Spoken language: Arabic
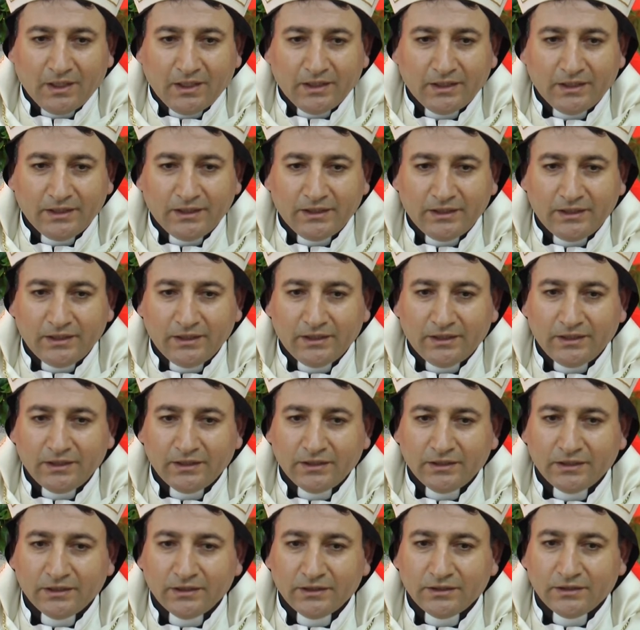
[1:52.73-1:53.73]

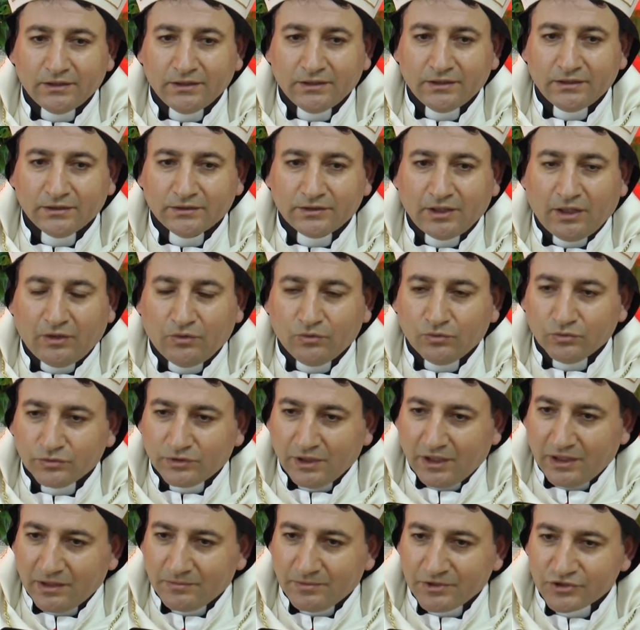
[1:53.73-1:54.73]

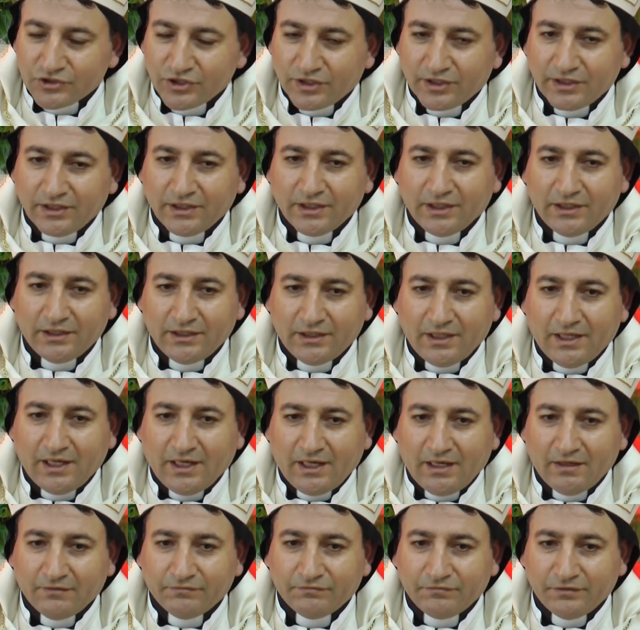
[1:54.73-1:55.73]
لتعود البشرية إلى
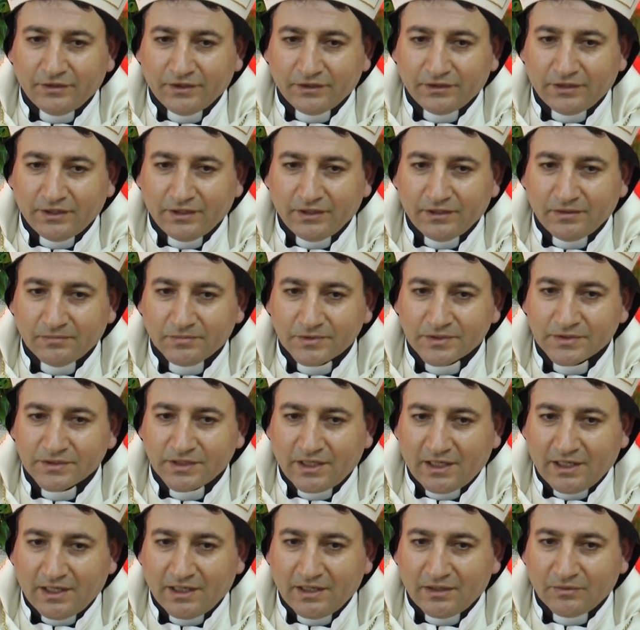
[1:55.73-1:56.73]
عافيتها
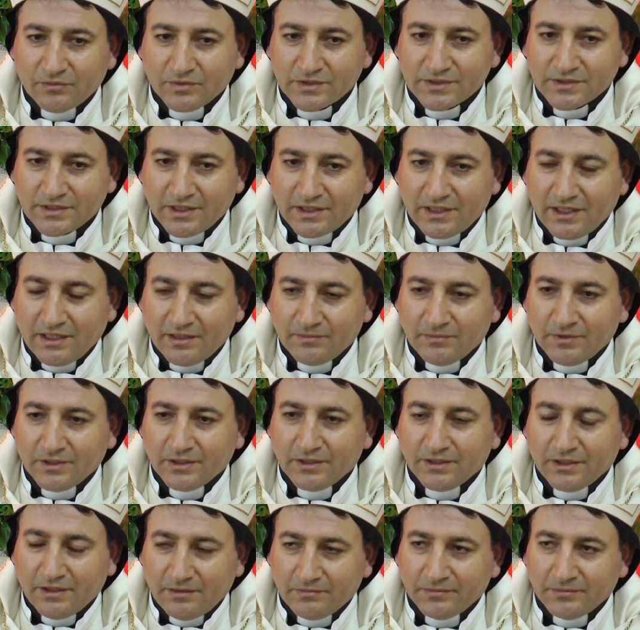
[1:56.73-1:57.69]
بالصحة والسلامة